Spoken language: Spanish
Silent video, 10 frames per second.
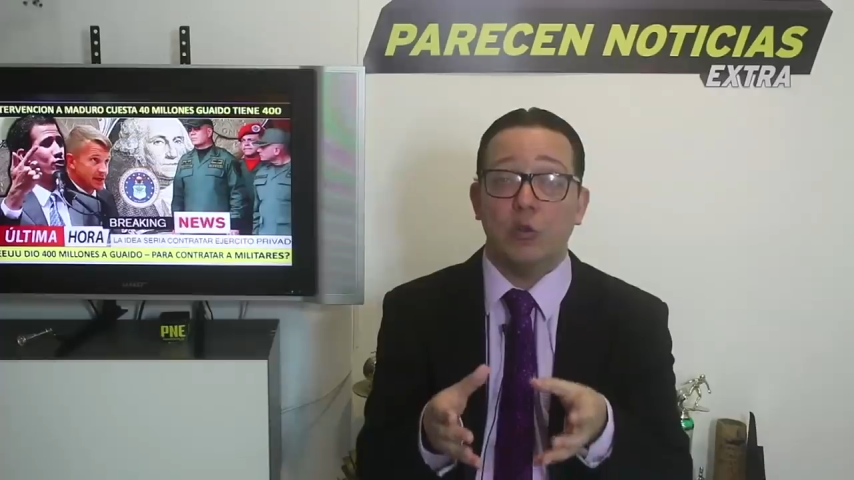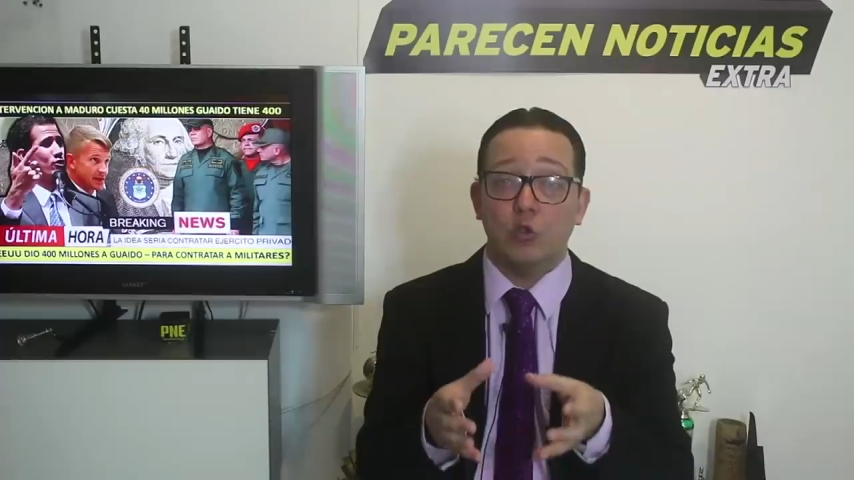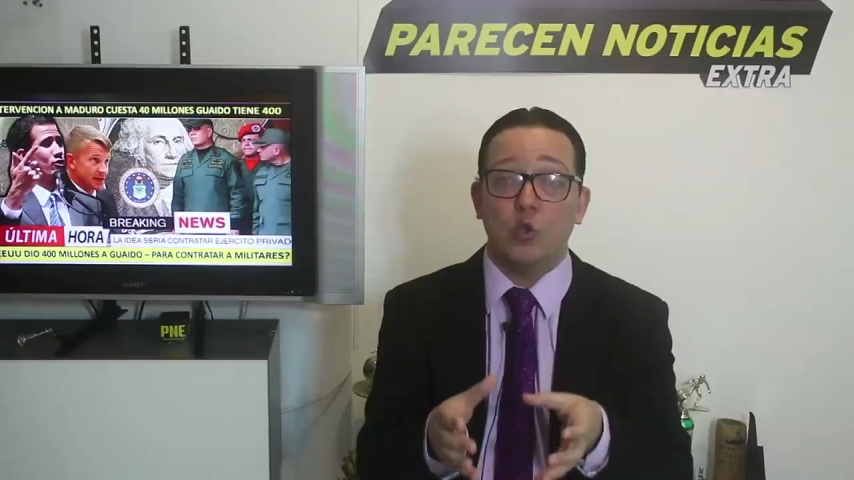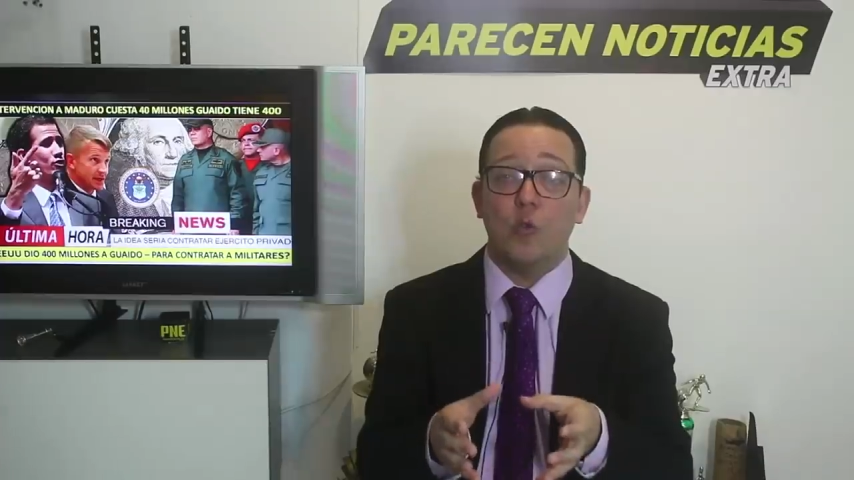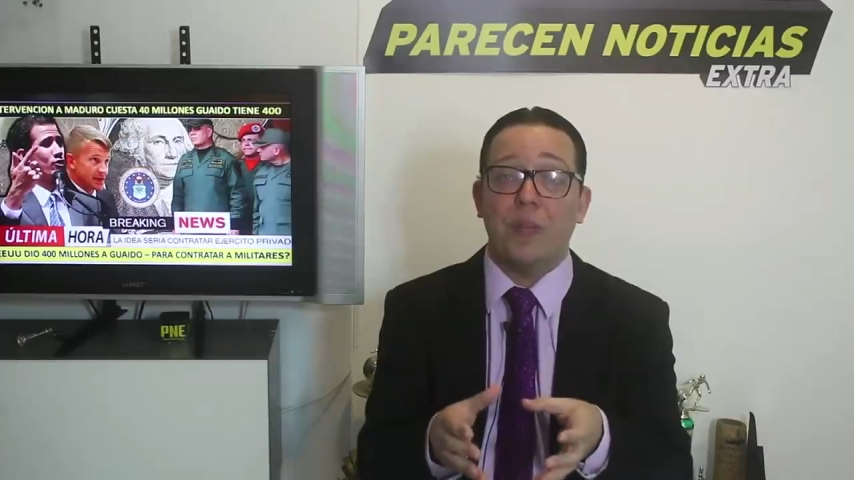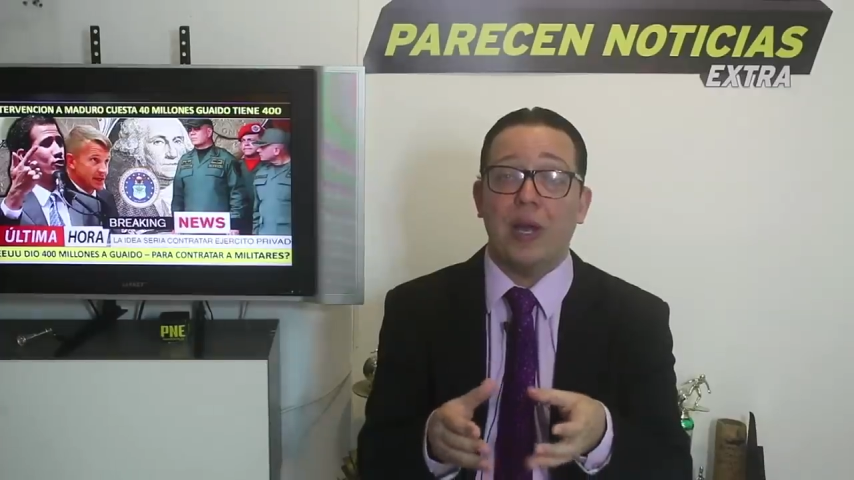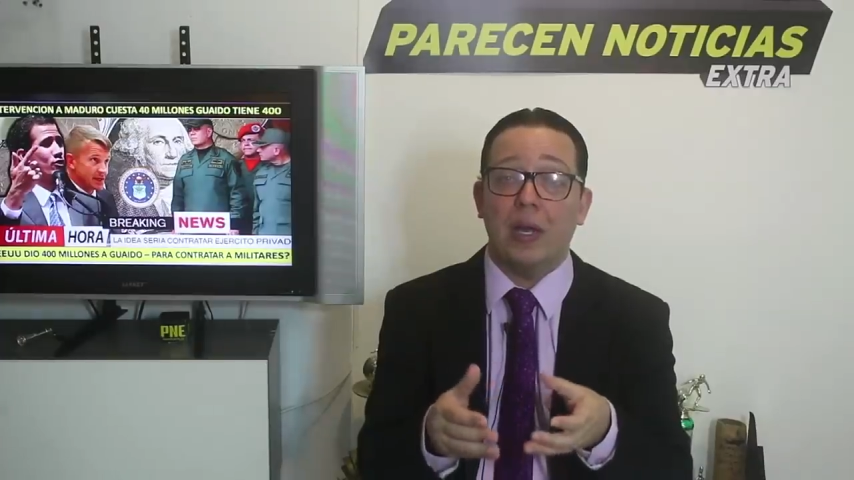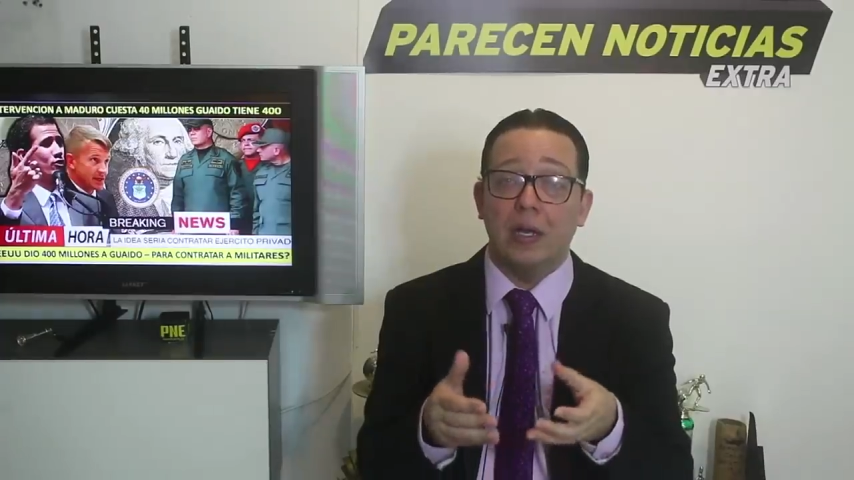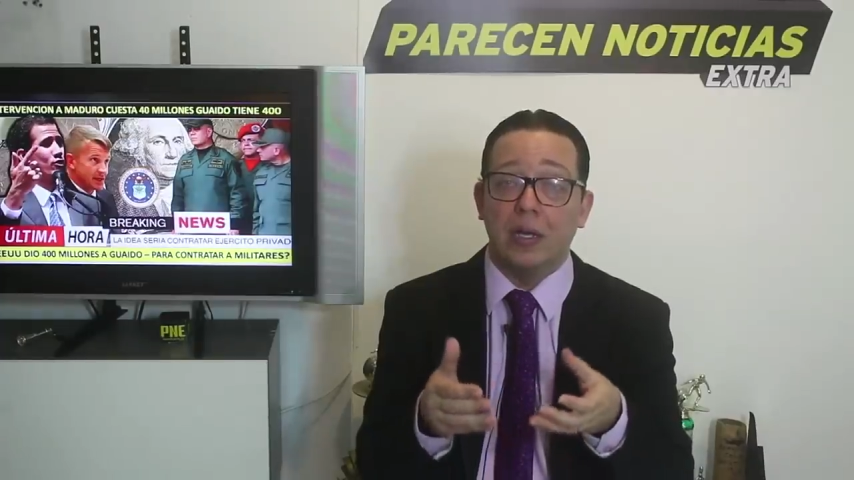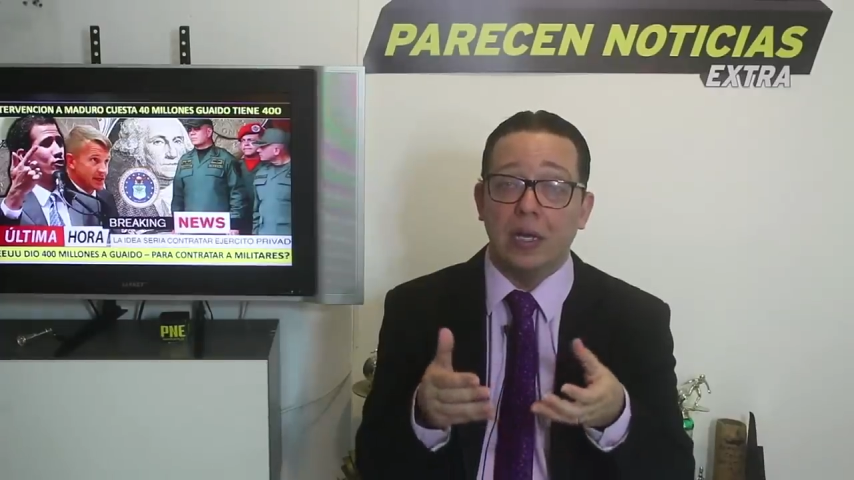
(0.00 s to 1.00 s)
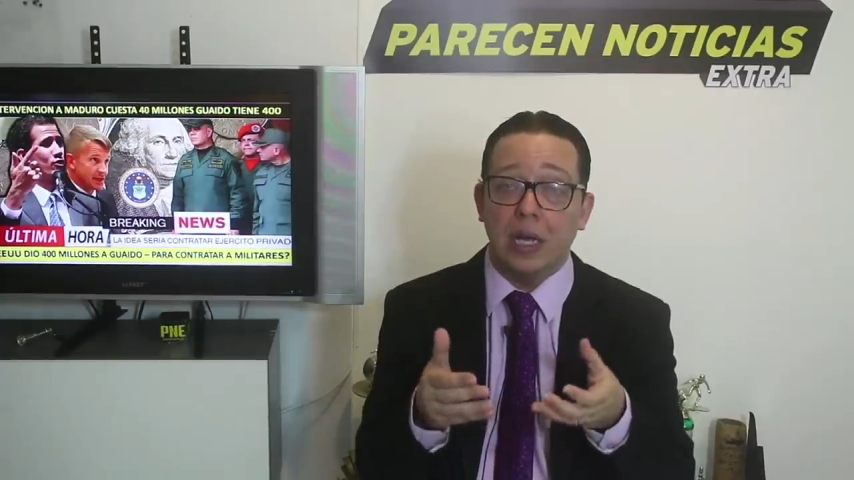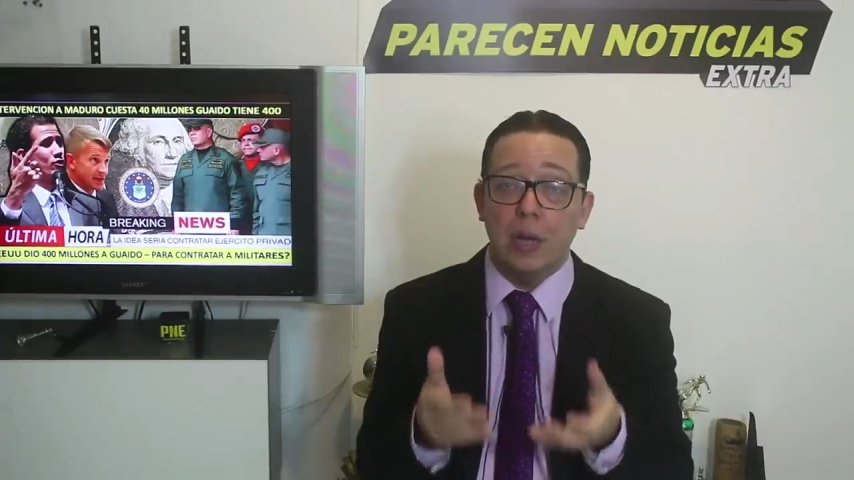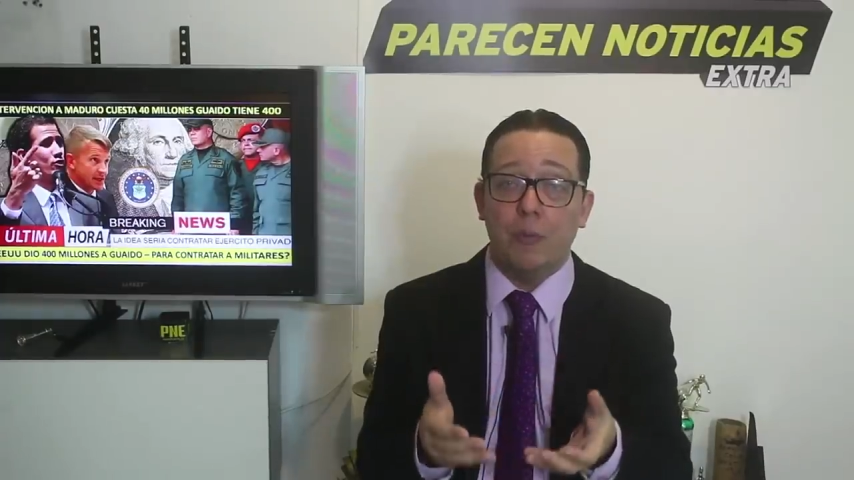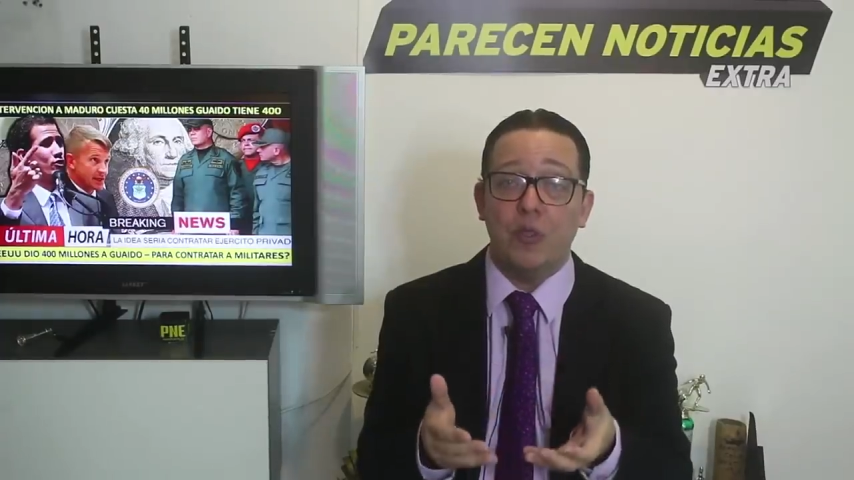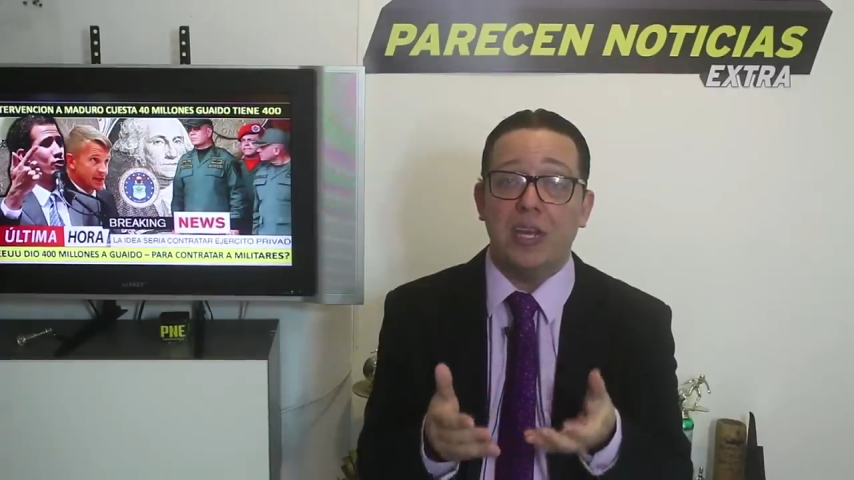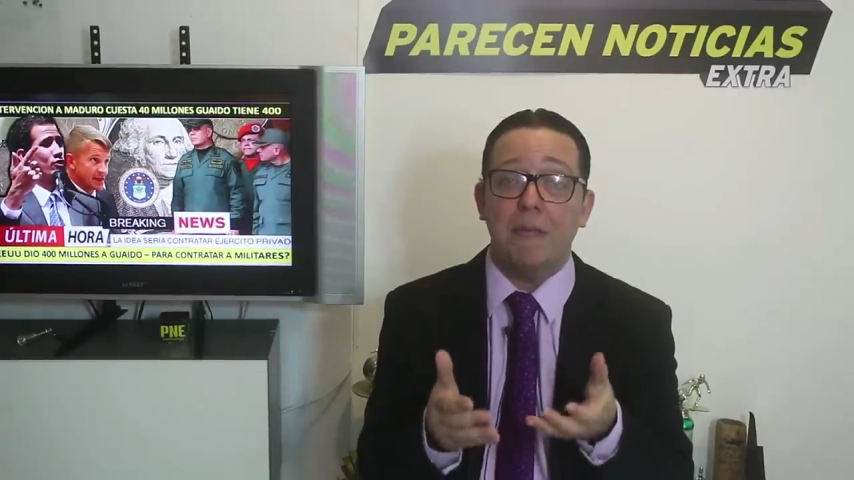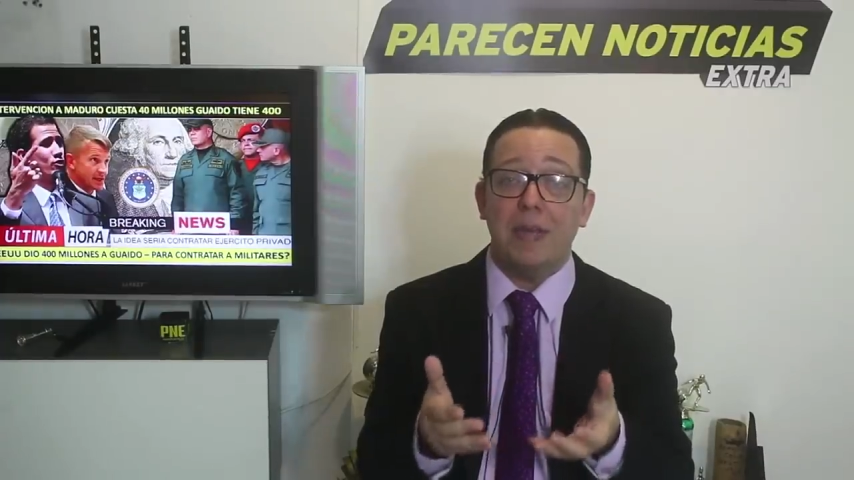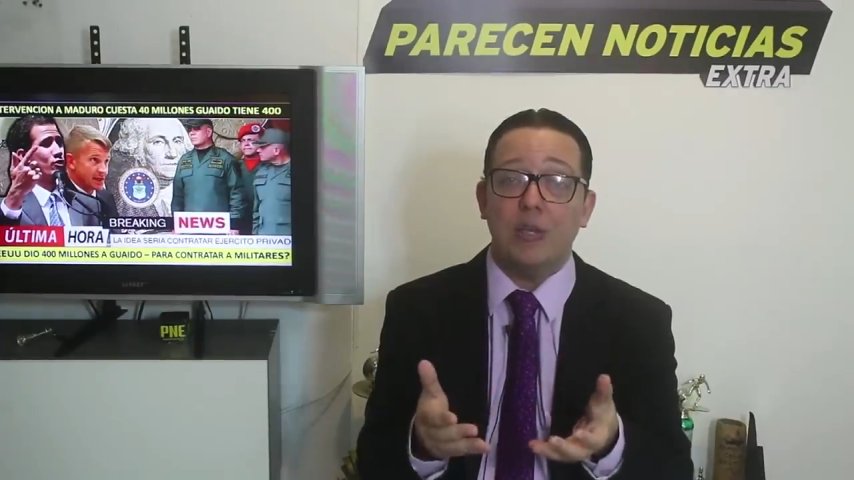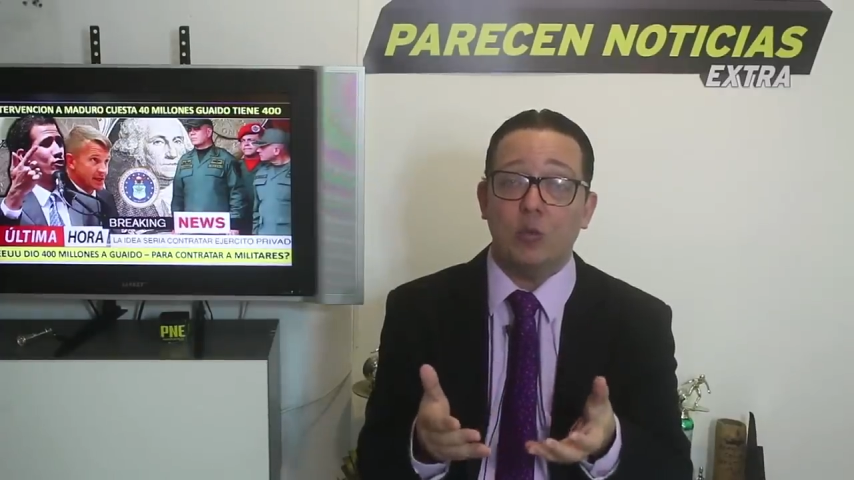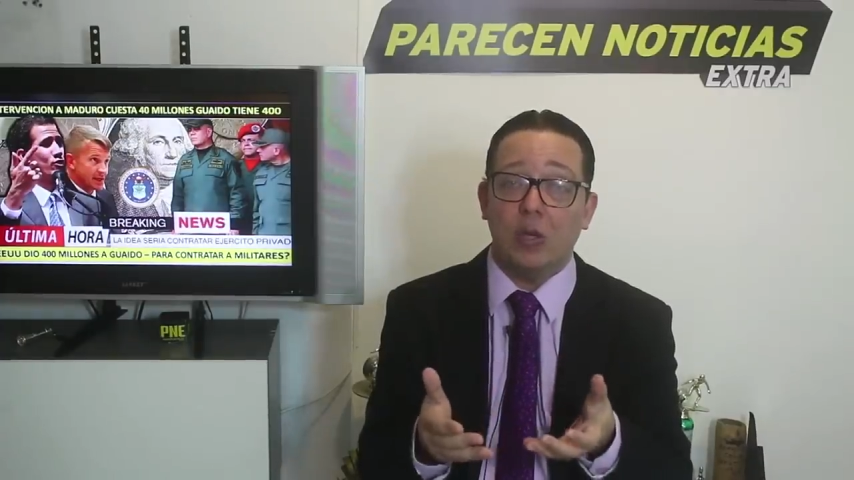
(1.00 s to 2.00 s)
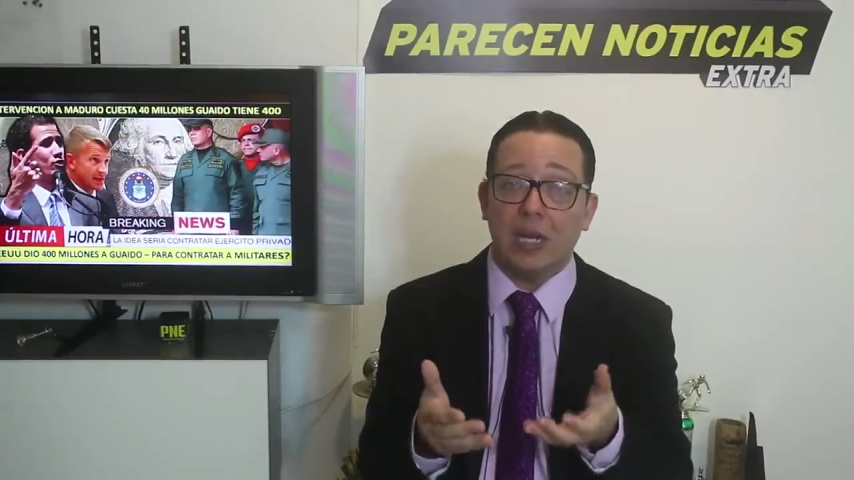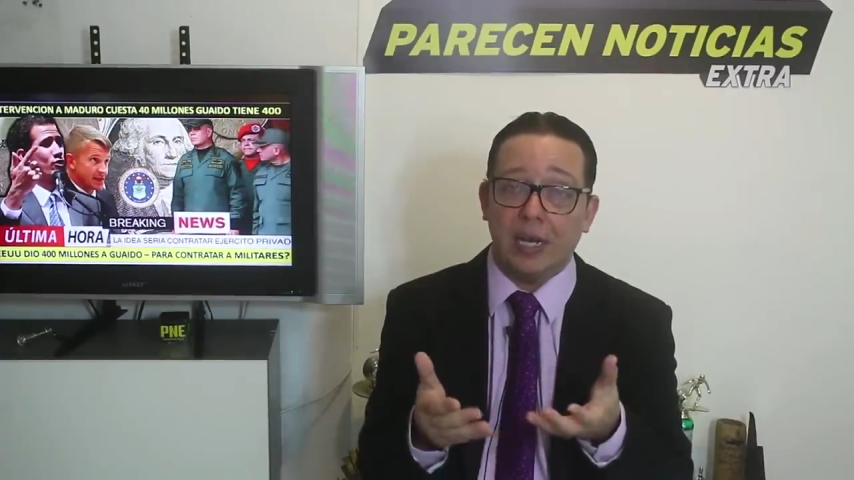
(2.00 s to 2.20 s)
usurpa el poder en Venezuela.